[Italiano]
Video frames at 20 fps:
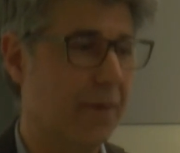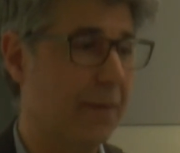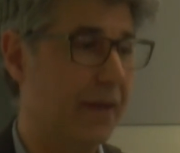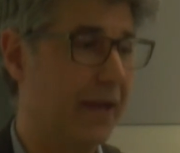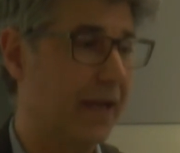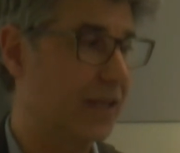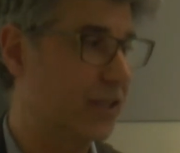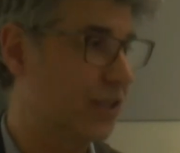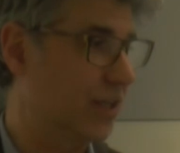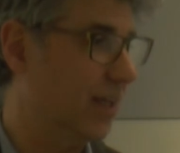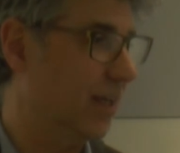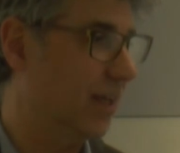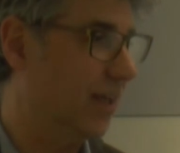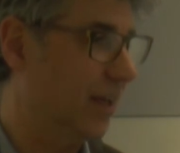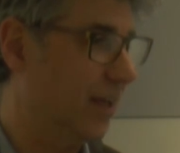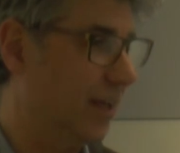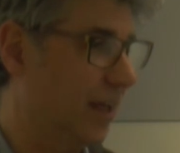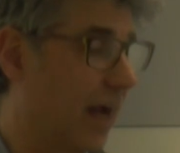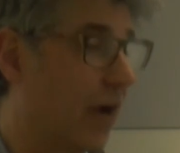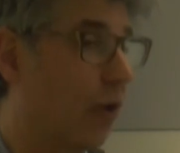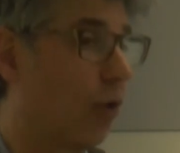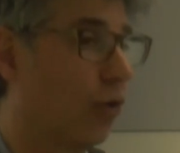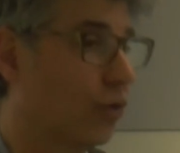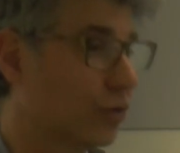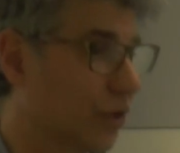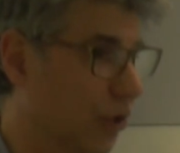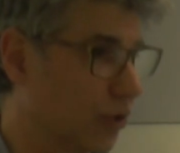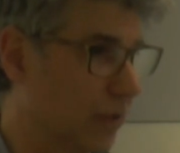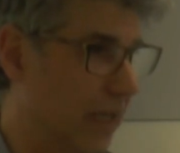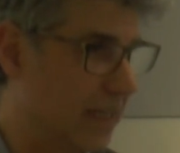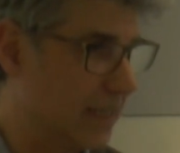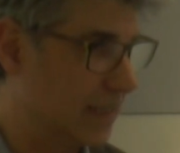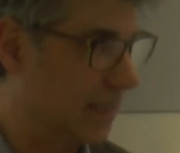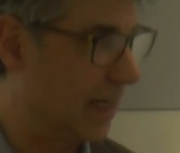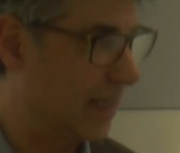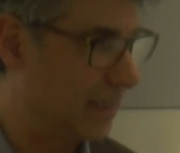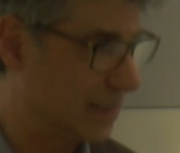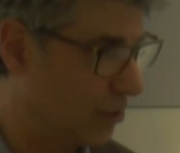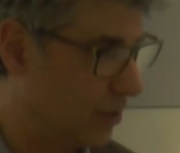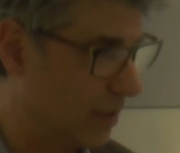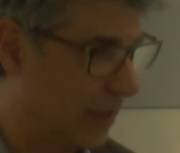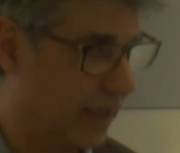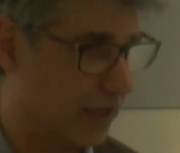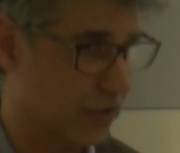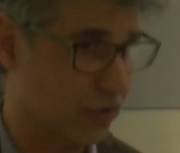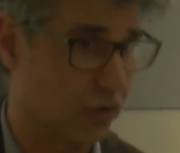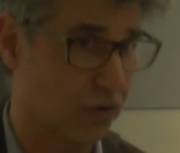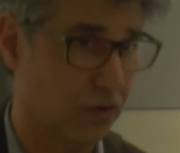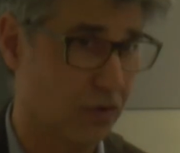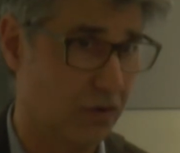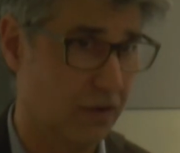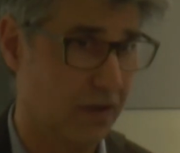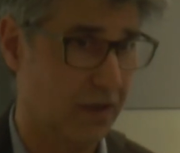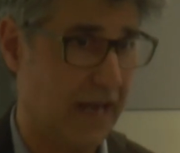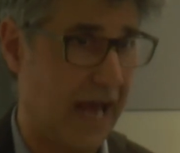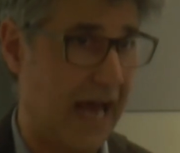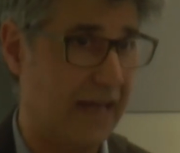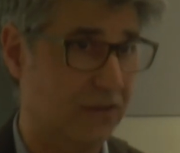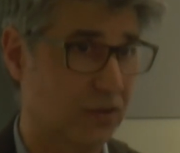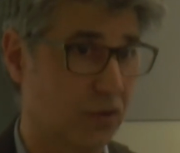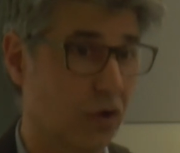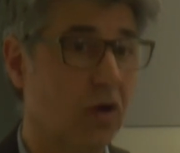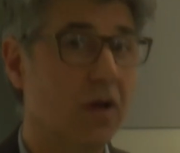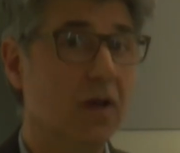perché ci raccontano delle installazioni che sono in atto.